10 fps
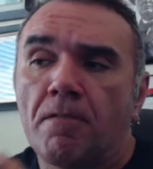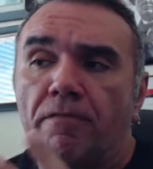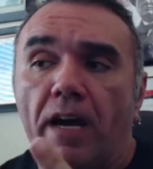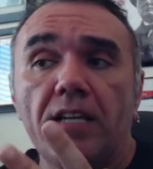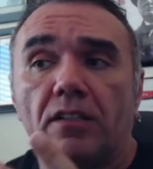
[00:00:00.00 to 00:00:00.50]

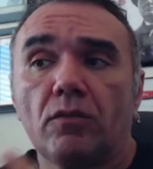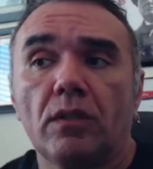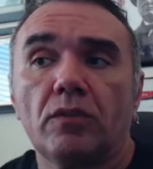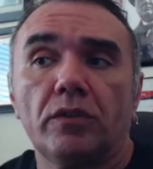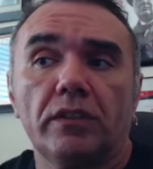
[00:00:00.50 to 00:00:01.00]
Faz
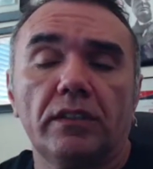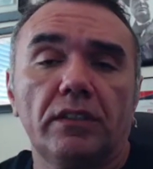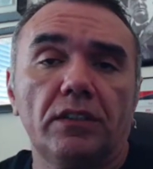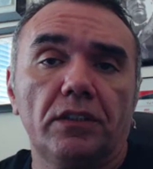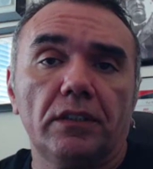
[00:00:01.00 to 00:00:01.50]
alguma coisa
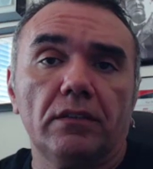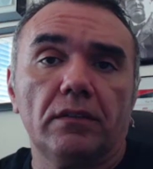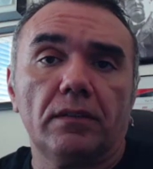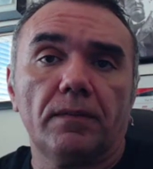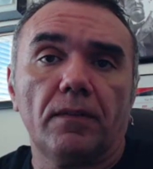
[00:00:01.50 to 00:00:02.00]
nesse sentido.
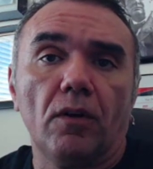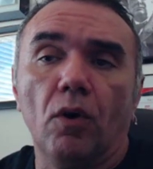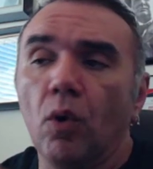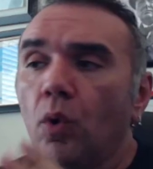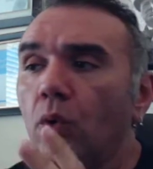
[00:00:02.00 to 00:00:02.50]

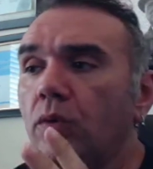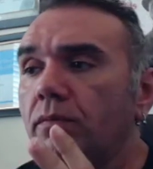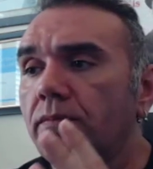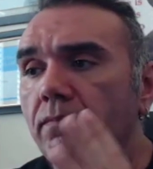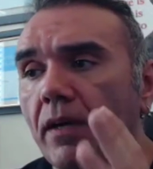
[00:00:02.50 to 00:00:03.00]

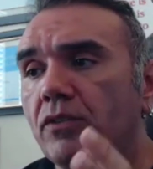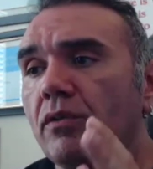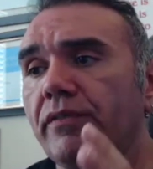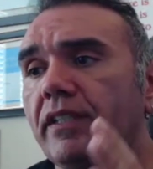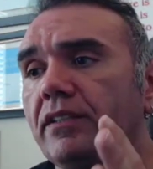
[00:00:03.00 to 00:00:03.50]
Ou, mais
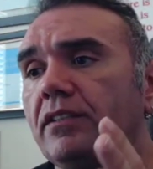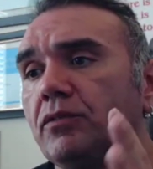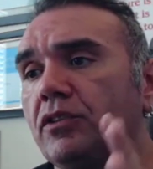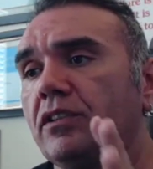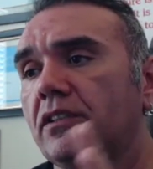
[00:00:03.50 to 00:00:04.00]
uma vez, se
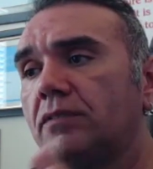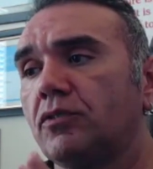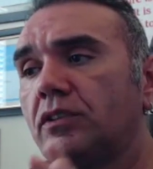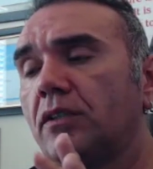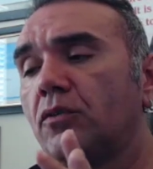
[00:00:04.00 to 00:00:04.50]
você, se
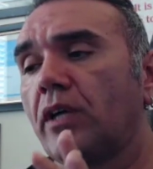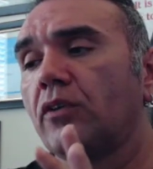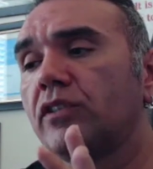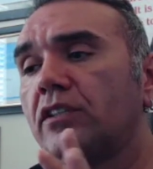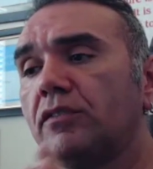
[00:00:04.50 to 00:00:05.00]
você quer
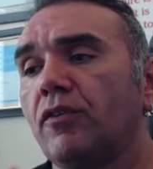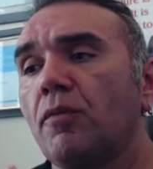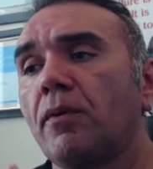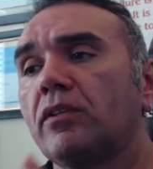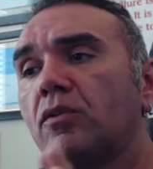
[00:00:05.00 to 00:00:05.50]
usar esse
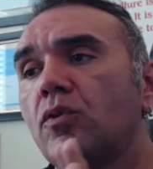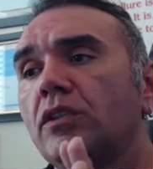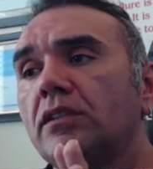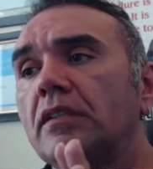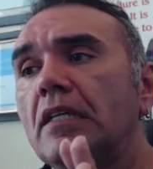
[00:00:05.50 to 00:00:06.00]
foco para outra
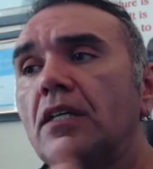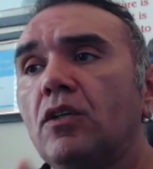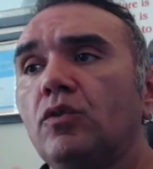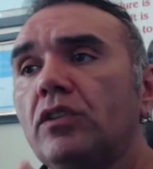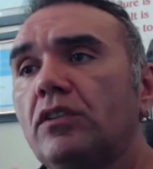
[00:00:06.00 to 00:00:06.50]
coisa,
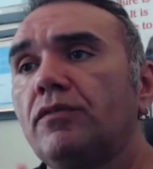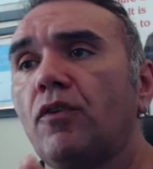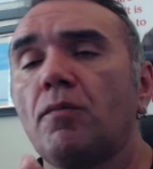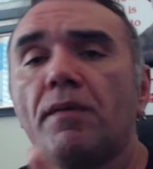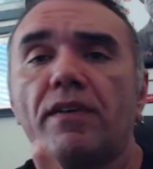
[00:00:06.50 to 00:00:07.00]
use esse
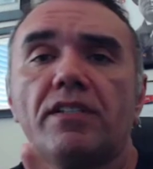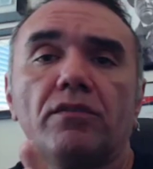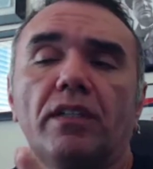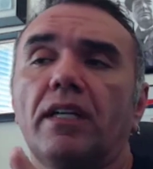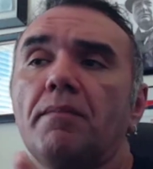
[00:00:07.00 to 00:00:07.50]
foco para fazer
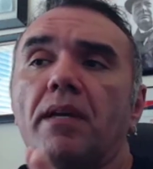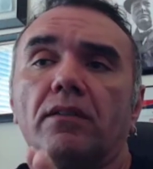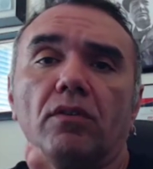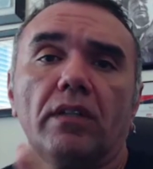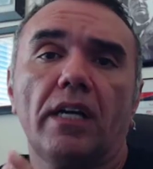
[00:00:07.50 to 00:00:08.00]
um
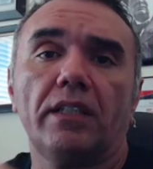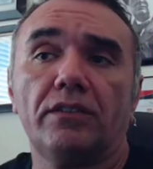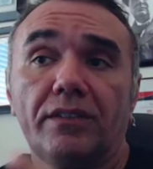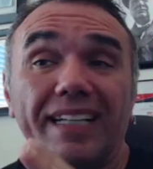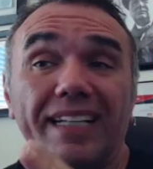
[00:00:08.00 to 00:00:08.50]
treinamento online.
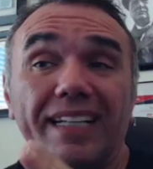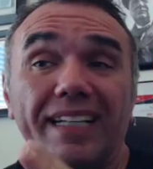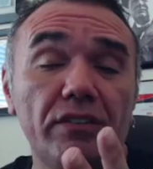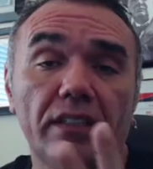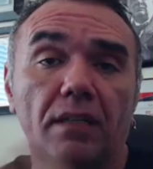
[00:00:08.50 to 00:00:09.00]
Está
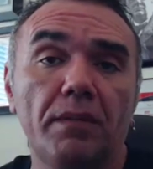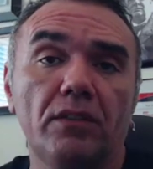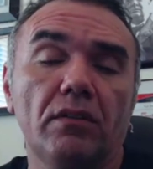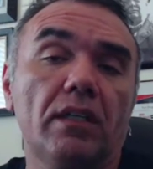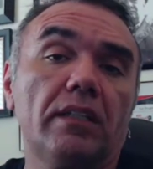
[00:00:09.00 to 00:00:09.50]
cheio de
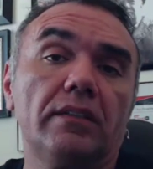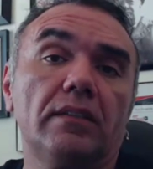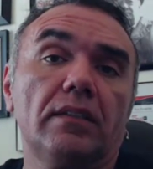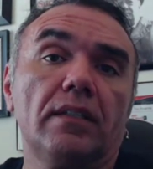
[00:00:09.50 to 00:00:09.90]
treinamento online.